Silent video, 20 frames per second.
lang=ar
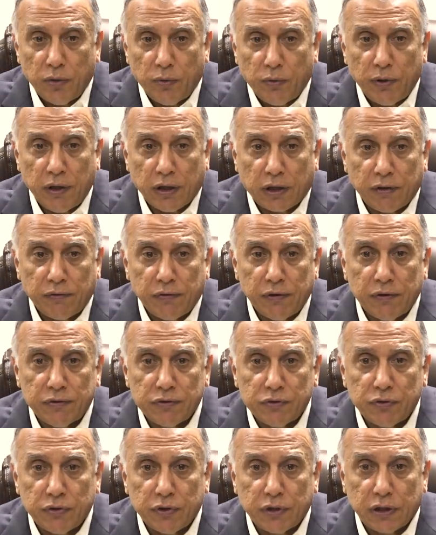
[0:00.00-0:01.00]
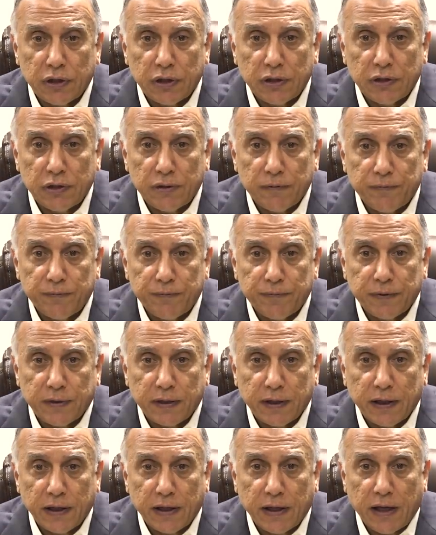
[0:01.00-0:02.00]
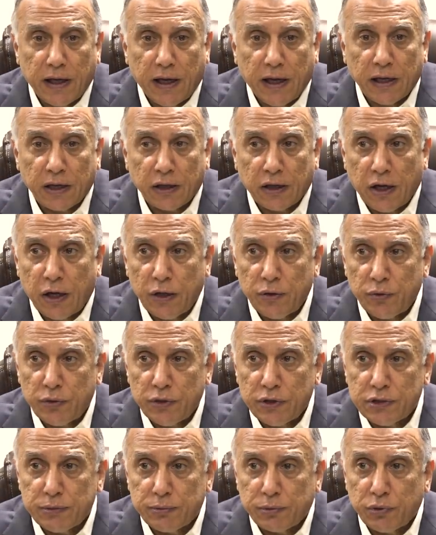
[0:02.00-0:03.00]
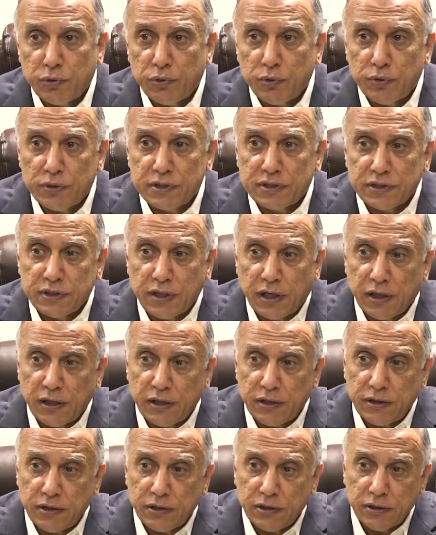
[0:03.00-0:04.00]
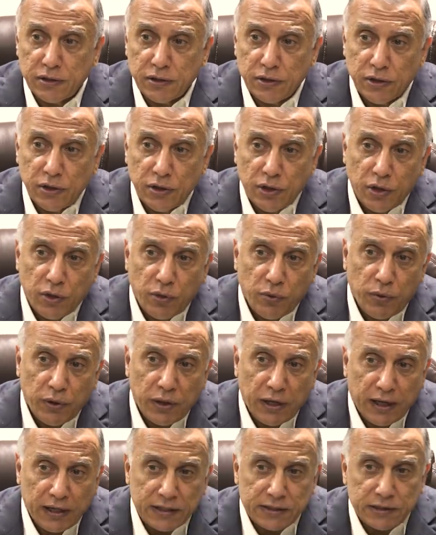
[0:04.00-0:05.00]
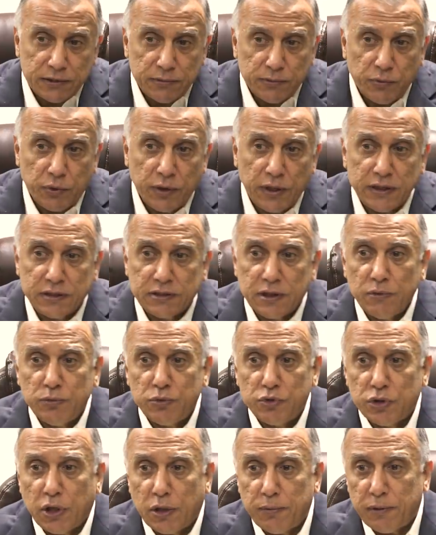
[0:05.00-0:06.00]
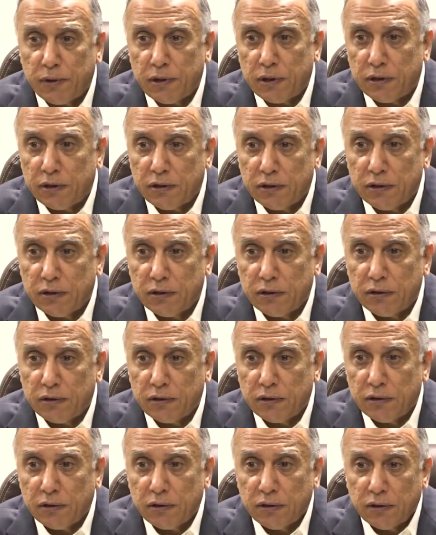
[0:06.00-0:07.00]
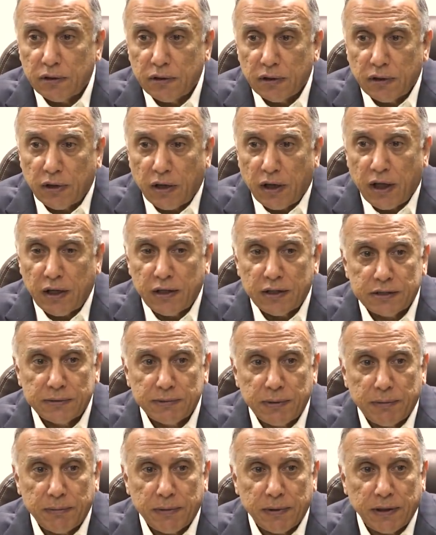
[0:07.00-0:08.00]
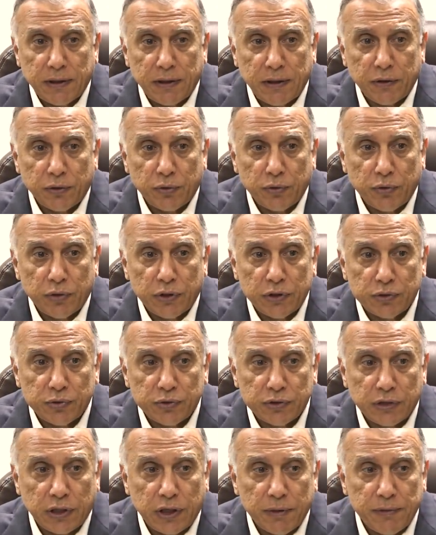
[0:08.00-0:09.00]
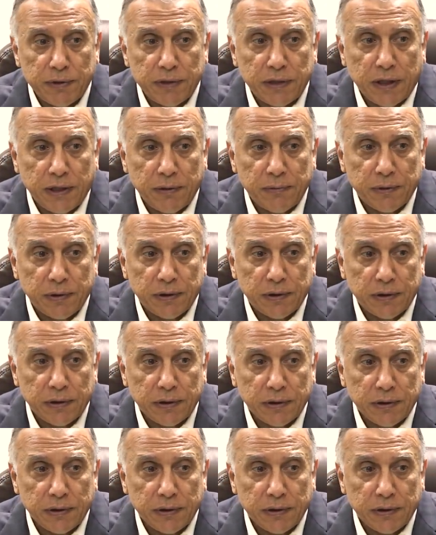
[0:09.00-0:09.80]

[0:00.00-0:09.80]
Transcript: ولكن في نفس الوقت القانون يجب يكون هو السائد والحسم وليس المجاملة أنا أسمع بعض الأحيان يقولون رئيس وزراء ما داعمنا